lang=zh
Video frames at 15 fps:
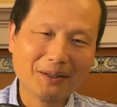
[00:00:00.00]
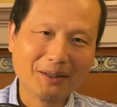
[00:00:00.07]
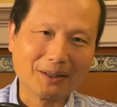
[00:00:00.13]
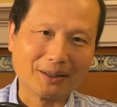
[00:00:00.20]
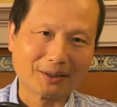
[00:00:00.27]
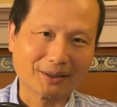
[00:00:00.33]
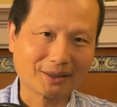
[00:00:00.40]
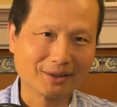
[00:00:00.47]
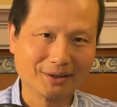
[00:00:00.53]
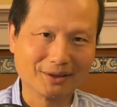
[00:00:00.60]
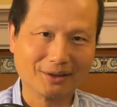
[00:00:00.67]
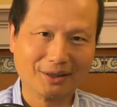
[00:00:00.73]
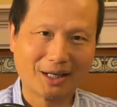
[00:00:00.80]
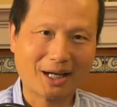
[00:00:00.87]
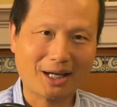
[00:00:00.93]
啊，各
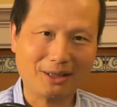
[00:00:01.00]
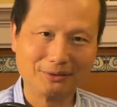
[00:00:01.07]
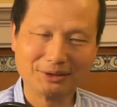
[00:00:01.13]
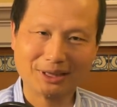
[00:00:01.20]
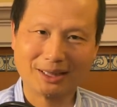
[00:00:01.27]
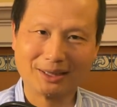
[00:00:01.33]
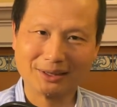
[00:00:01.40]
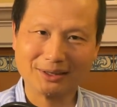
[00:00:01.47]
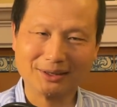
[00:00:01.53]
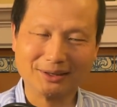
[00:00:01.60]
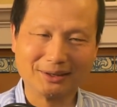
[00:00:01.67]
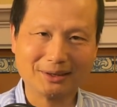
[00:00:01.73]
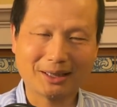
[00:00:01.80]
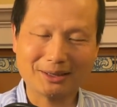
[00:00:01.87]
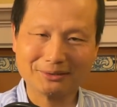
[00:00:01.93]
个好强也
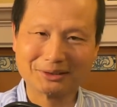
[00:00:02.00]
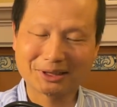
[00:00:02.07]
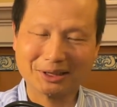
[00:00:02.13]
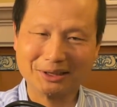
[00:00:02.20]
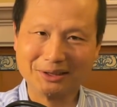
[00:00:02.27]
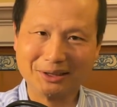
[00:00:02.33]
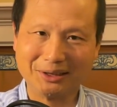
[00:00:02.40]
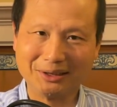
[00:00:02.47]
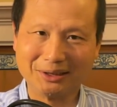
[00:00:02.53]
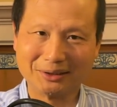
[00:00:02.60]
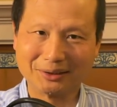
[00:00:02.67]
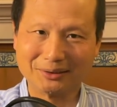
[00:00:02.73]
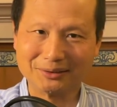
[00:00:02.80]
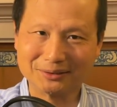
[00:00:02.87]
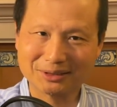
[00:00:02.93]
号称呢，也
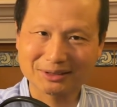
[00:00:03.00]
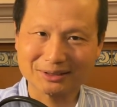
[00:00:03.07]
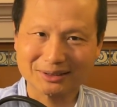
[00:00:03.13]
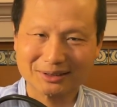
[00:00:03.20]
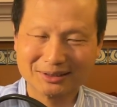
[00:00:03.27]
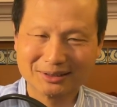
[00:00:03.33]
都是